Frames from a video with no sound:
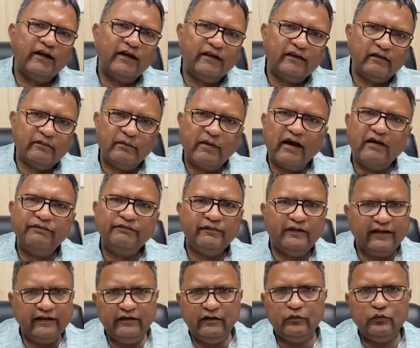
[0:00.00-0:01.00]
कर्ज माफ
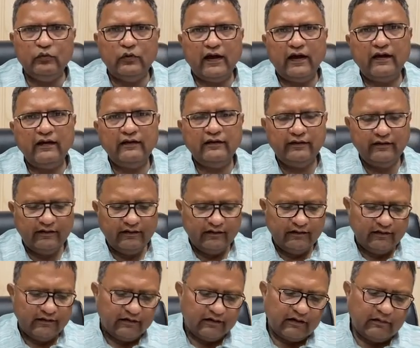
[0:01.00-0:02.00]
नहीं हुआ
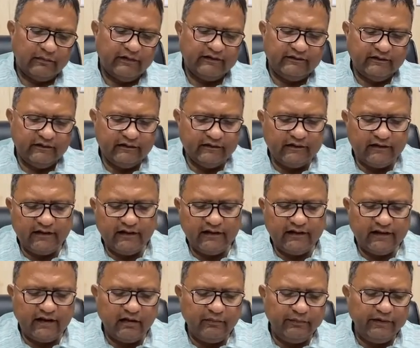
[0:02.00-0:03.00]
रमन सिंह जी ने
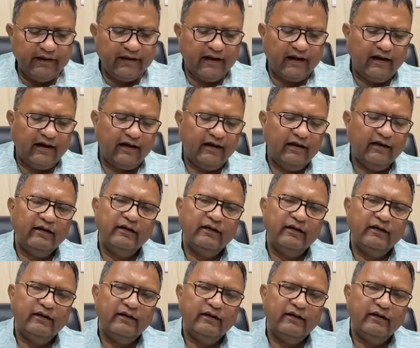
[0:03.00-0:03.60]
यह भी कहा